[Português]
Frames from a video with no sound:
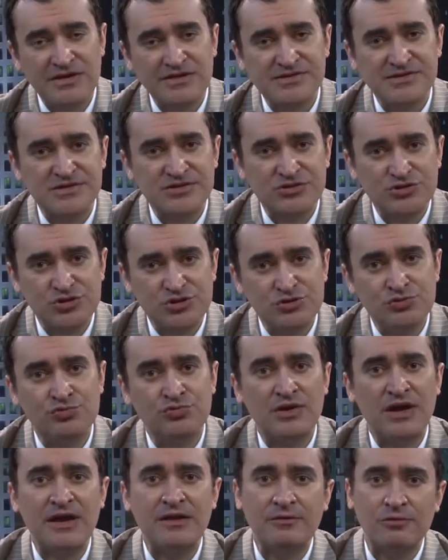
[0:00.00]
que
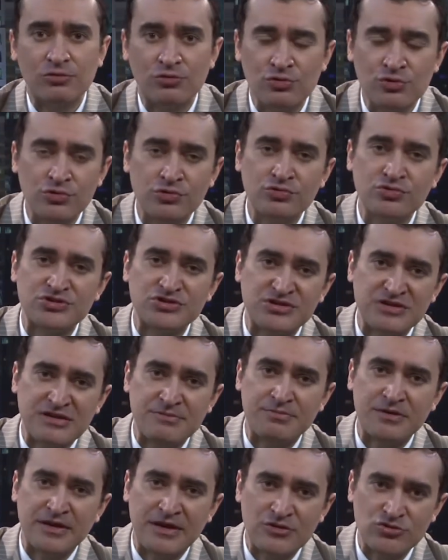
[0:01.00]
existiu em todo
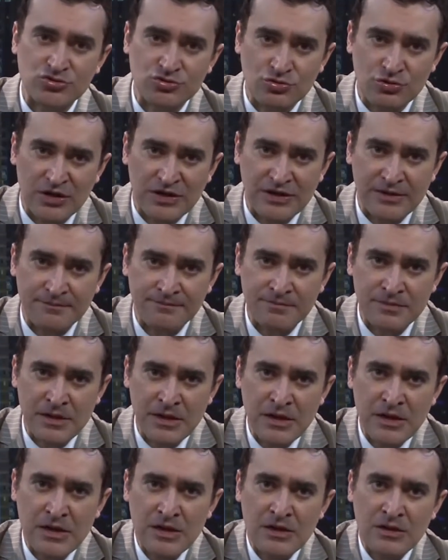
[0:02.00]
sempre na história.
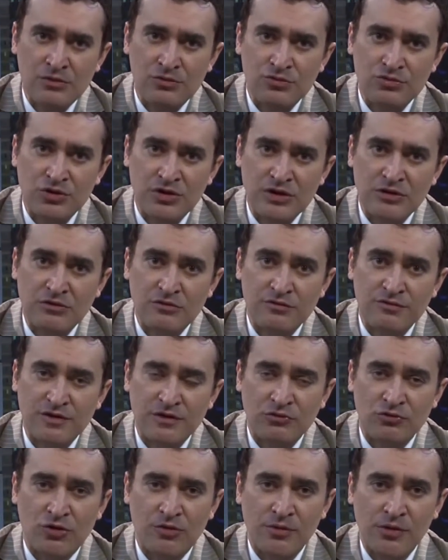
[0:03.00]
O direito é um
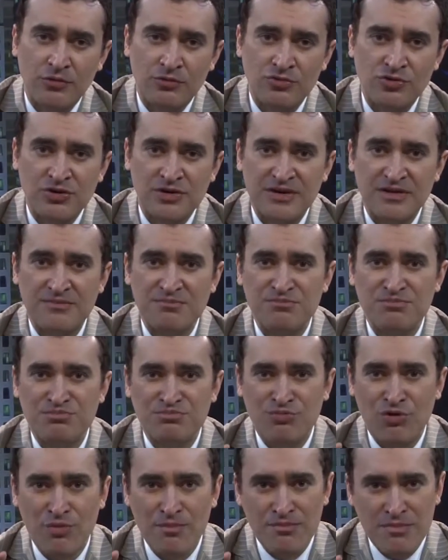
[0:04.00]
fenômeno de
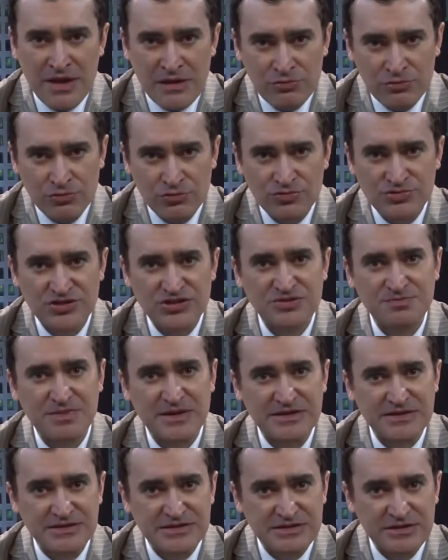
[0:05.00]
momentos
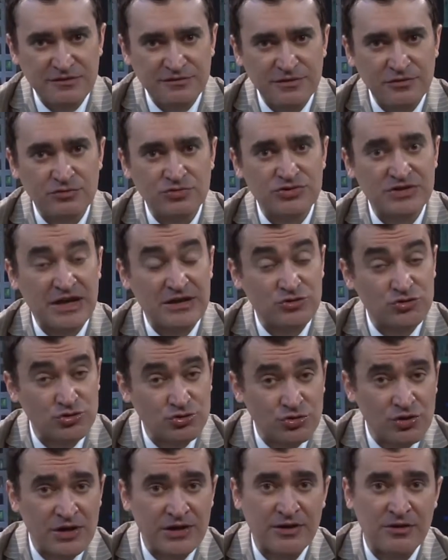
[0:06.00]
específicos da
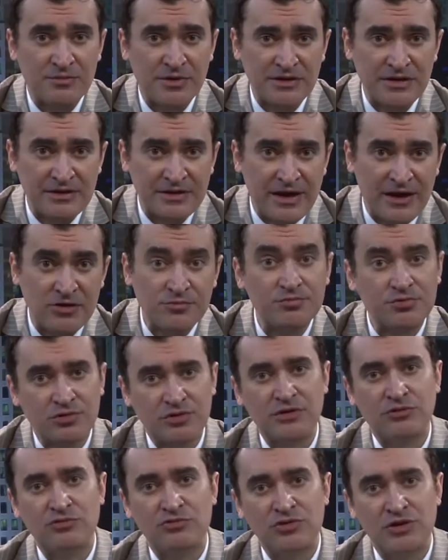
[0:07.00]
história da humanidade,
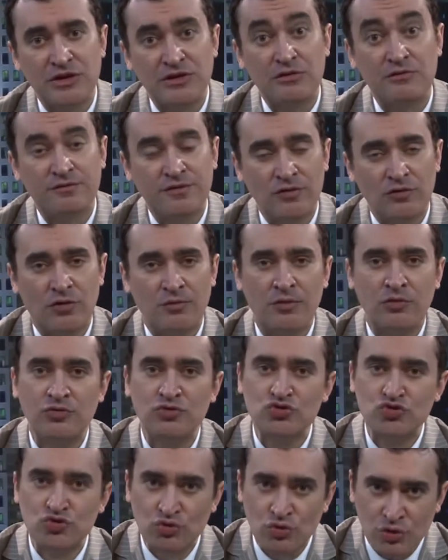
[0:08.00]
portanto, o direito é um fenômeno
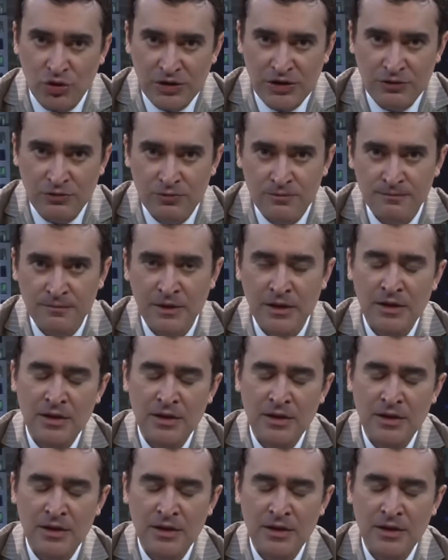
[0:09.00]
histórico,